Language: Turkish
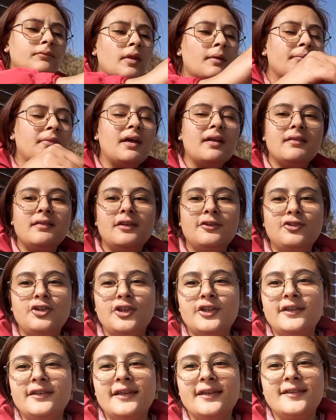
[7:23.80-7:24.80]
Bazıları
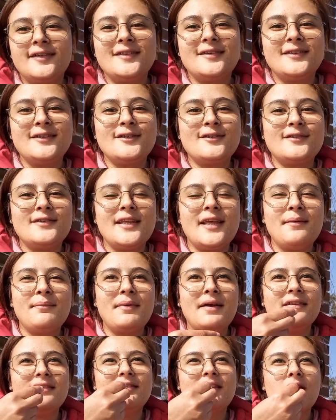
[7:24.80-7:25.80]
çekirdek sesini hiç
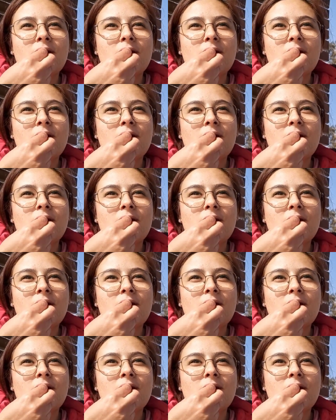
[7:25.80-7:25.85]
sevmez.